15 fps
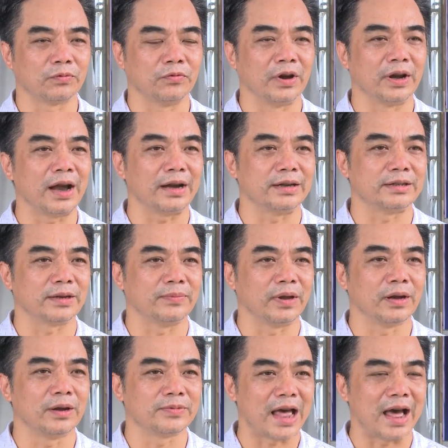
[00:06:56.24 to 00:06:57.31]
với ngành chế
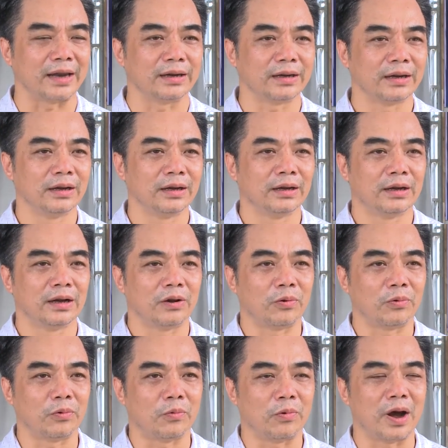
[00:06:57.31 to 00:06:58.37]
biến nông sản,
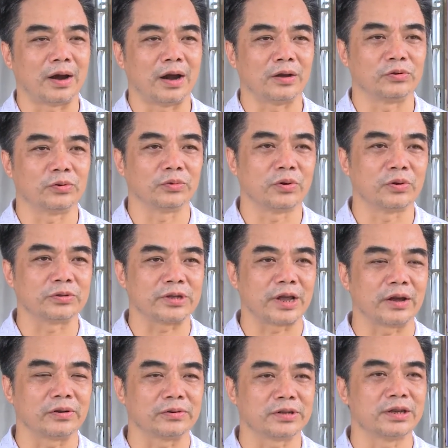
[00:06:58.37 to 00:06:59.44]
hoặc là chúng tôi
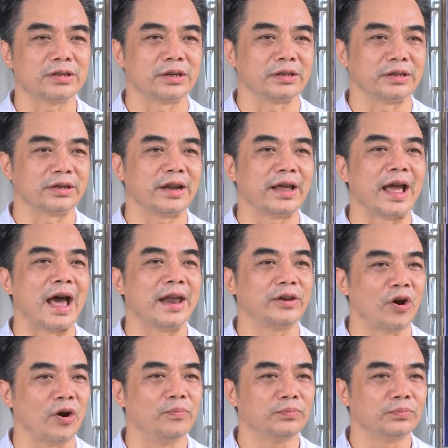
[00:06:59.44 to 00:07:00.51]
sẽ xây dựng những đề án
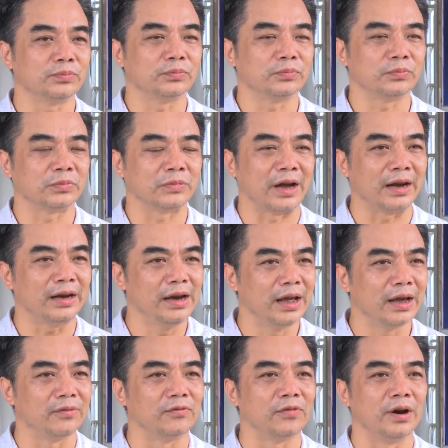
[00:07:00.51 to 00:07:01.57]
nhóm gắn
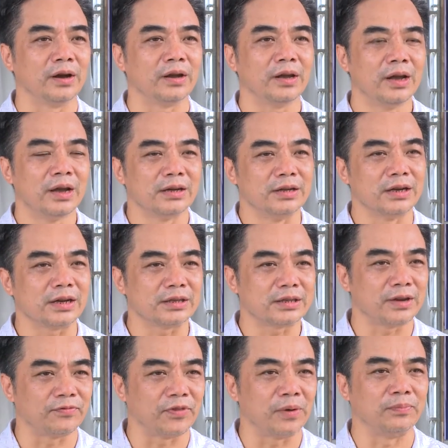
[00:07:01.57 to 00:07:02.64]
liền với những cái
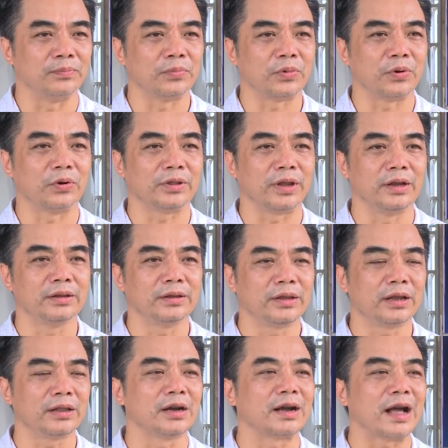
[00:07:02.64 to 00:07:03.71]
sản phẩm có tính
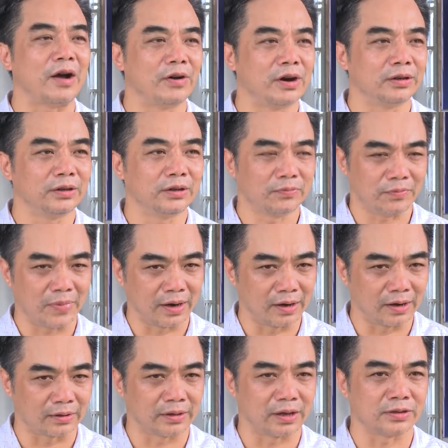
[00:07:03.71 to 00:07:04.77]
thiết thực cao hơn mà
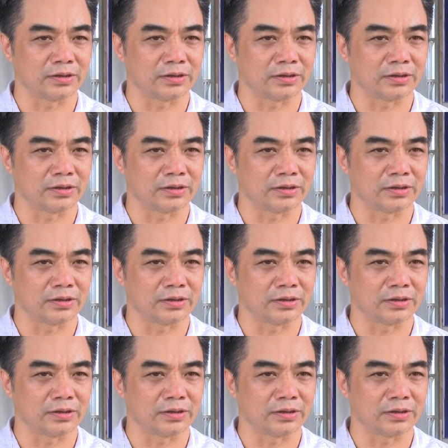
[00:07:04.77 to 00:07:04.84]
được thị